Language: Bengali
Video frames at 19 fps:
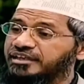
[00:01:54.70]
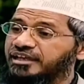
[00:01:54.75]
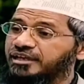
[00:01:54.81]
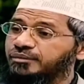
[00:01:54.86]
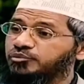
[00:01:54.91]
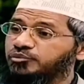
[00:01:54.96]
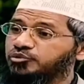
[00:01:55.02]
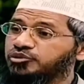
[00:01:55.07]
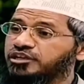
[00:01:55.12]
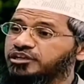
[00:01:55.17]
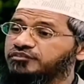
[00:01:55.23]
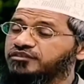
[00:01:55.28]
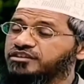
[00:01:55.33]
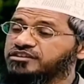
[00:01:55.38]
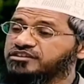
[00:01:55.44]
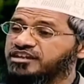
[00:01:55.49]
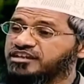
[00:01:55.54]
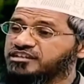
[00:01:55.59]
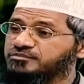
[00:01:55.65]
আসলেন বনি
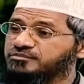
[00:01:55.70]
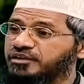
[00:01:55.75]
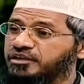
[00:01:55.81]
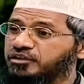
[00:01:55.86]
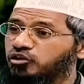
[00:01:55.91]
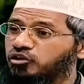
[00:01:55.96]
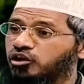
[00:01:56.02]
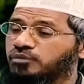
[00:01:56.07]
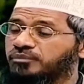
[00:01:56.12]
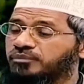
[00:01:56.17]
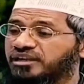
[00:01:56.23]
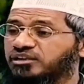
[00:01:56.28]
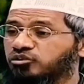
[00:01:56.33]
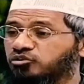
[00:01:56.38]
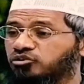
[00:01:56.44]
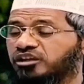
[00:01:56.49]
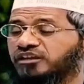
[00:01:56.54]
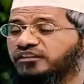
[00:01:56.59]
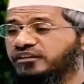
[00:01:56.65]
খুরাইদার বিচার
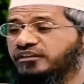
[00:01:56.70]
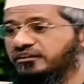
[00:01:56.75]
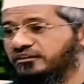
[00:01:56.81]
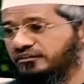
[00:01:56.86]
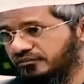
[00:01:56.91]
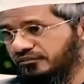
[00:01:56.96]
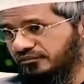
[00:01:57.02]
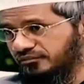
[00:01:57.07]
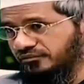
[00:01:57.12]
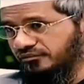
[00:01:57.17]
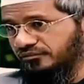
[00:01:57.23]
করার জন্য